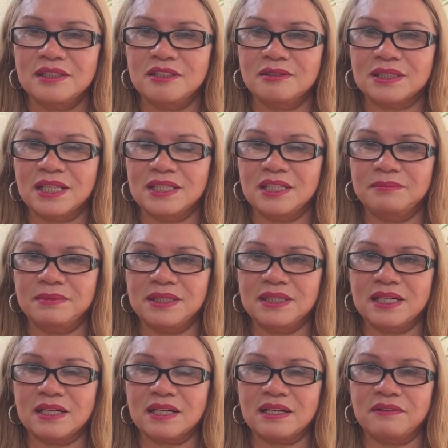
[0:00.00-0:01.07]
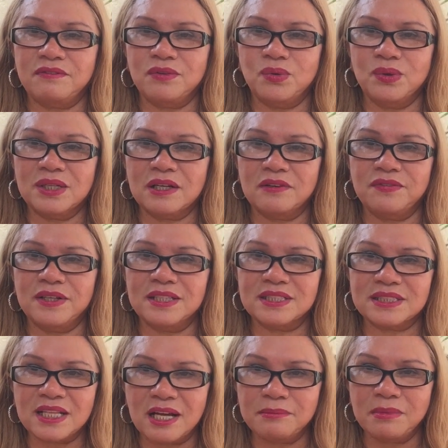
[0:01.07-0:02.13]
nhiều thay vì mình đi ăn cà uống cà phê
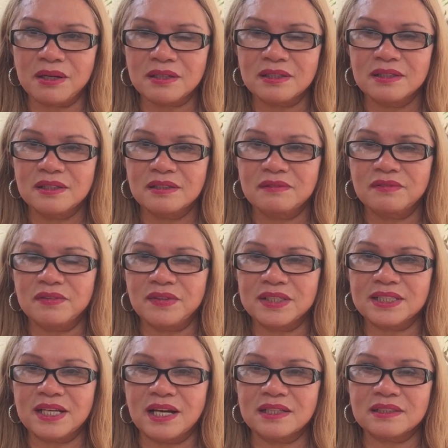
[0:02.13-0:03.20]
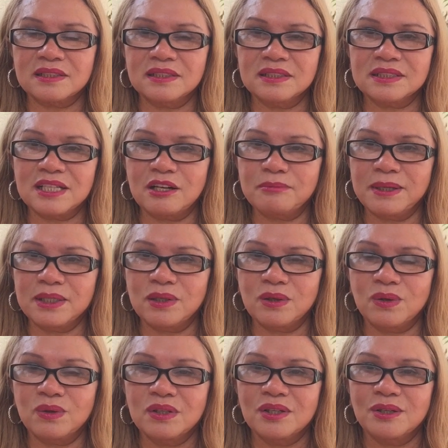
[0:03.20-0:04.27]
Starbucks phải trả tới 6 7
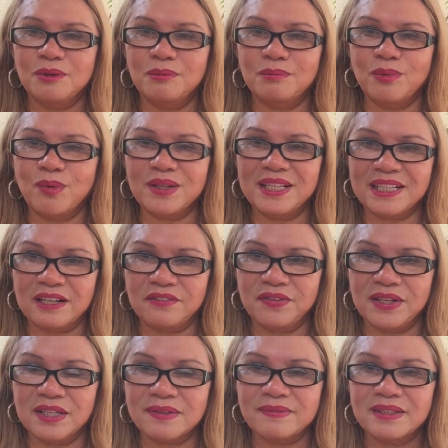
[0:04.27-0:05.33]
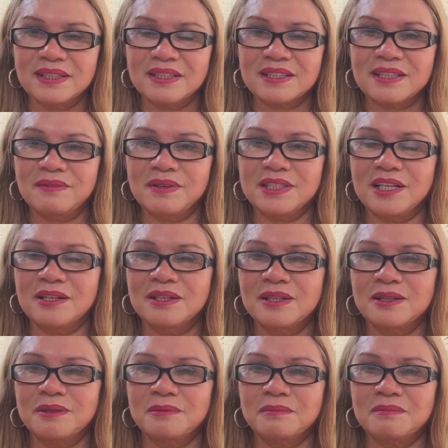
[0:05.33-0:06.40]
đô một ly cà phê thì bây giờ
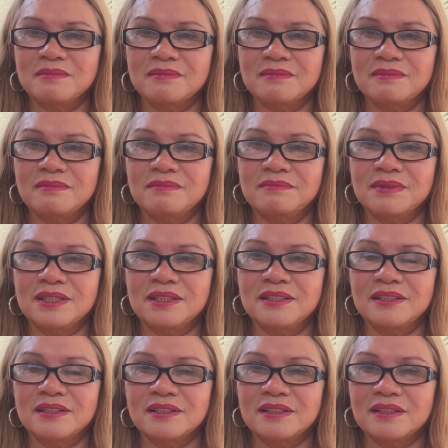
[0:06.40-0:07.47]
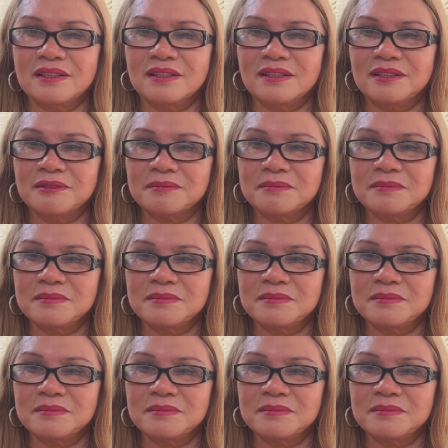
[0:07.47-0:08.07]
mình à,